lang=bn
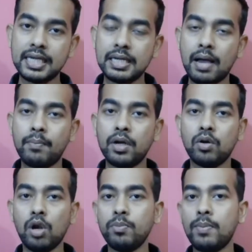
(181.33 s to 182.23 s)
কি কি আমরা
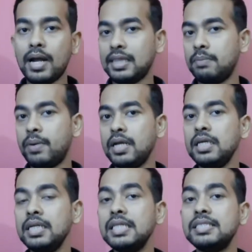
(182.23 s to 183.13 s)
গল্প বানাতে পারি
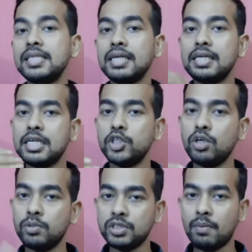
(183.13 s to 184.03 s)
নিজ থেকে কি কি
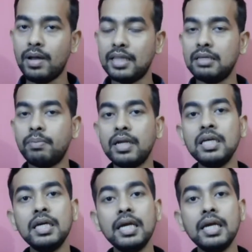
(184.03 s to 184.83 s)
সমস্যা বানাতে পারি